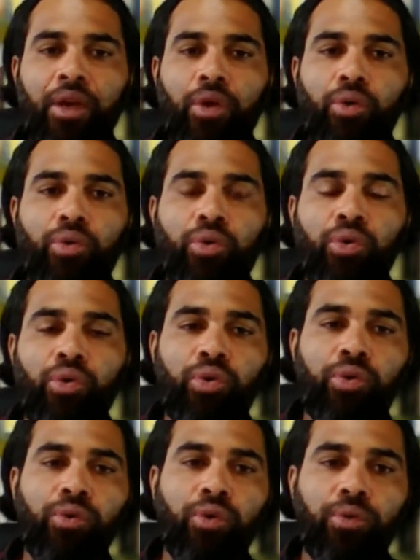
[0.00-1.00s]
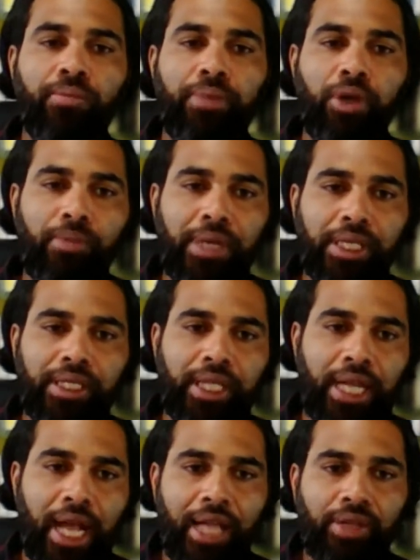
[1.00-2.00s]
O meu
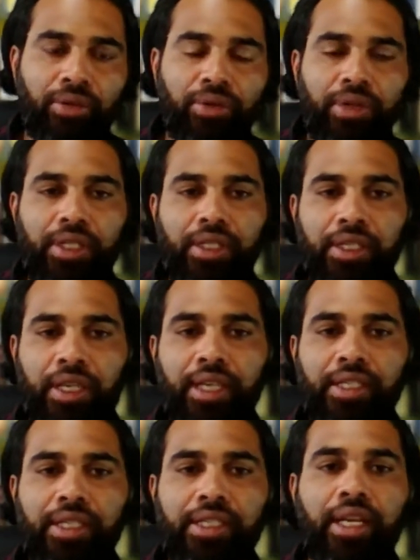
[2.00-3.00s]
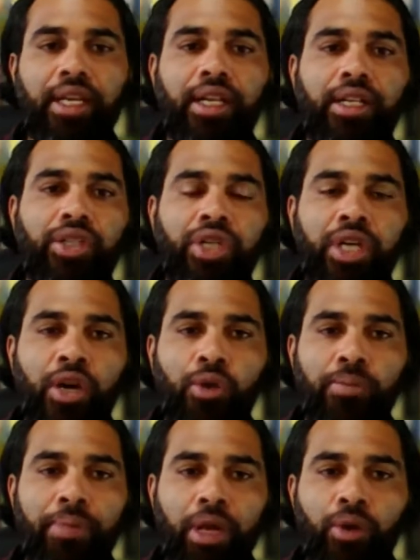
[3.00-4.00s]
mestrado em Ciências da
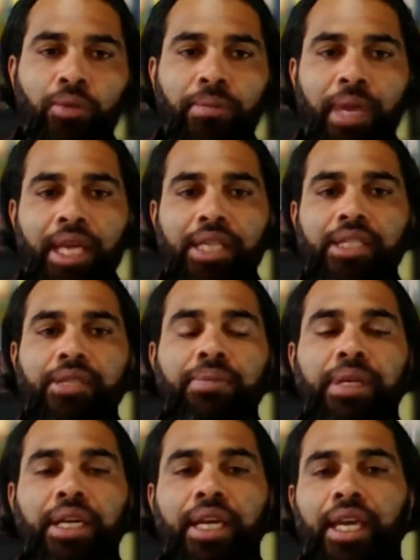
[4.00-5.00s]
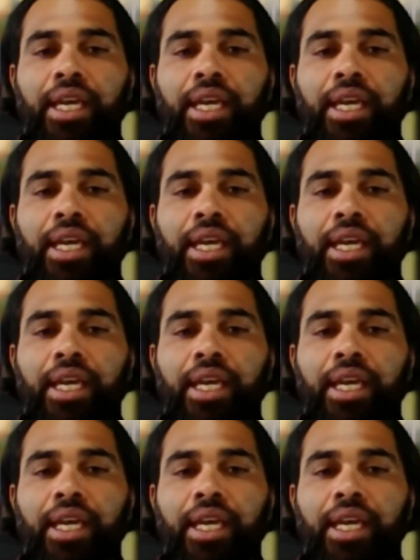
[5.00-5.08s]
Religião pela UMESP,